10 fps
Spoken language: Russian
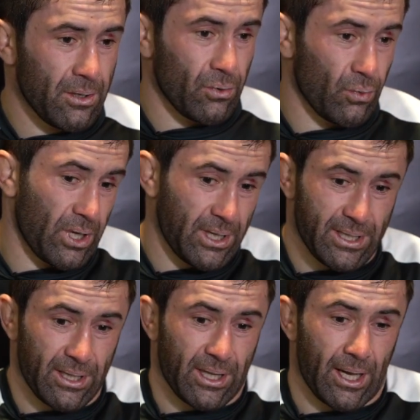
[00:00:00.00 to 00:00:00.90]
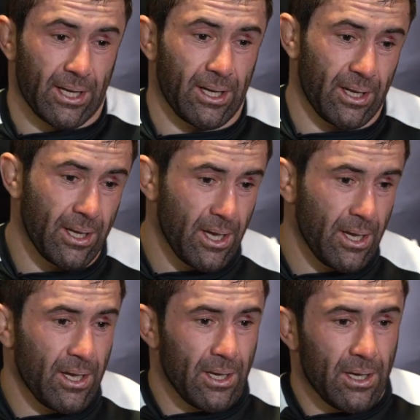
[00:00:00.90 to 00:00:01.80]
Все, ну, если так,
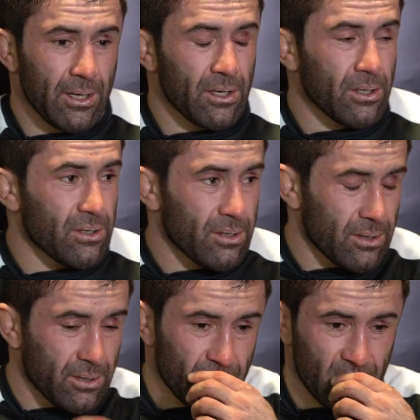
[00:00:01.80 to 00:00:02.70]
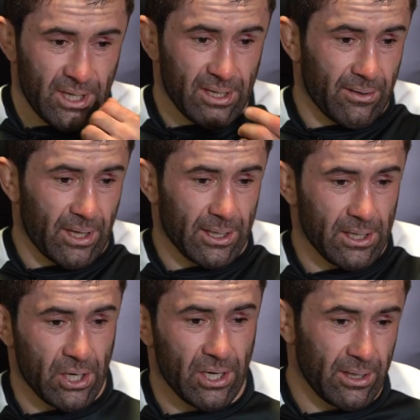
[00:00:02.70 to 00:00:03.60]
судейство так
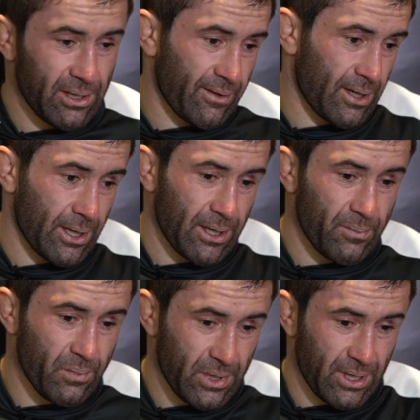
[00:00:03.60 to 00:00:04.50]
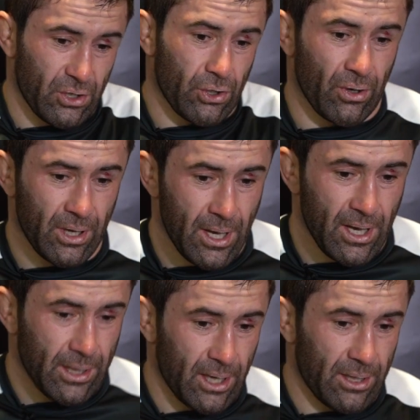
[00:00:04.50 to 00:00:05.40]
решило, наверное, мне еще
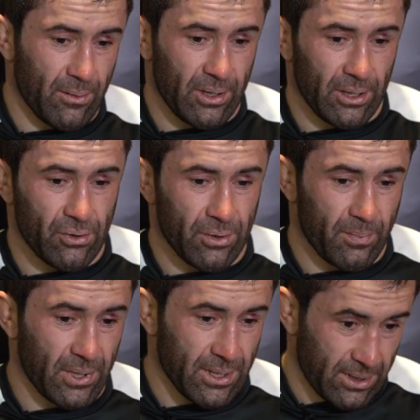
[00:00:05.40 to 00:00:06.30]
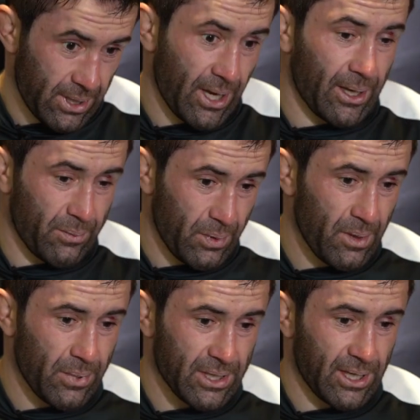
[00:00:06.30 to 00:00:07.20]
надо было чуть пост на,
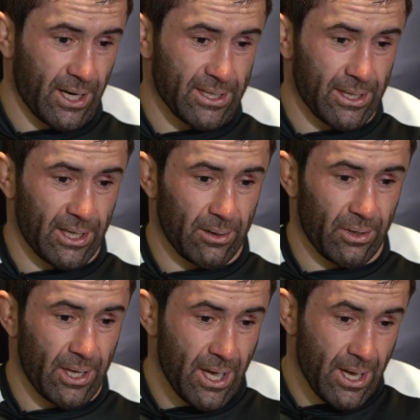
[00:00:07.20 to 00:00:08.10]
постараться надо было.